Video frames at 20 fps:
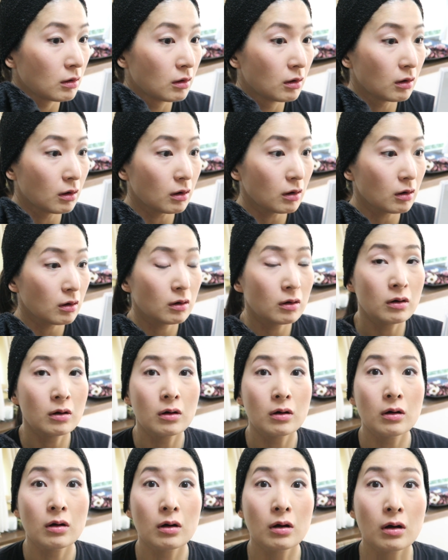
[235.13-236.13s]
あ、
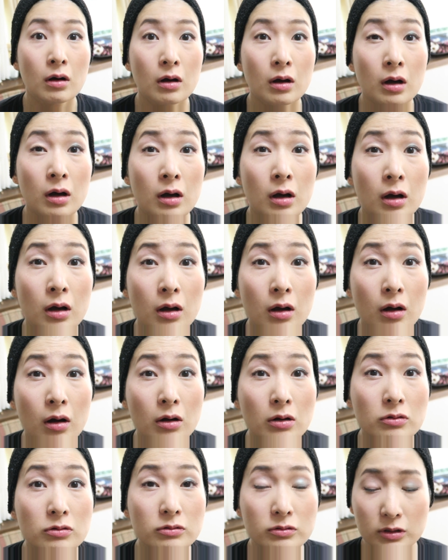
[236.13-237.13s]

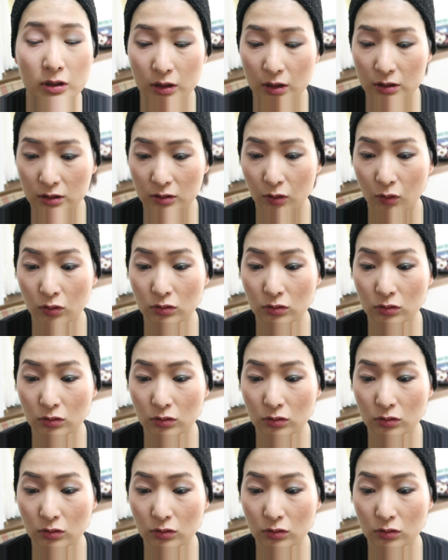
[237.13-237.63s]
軽くやった、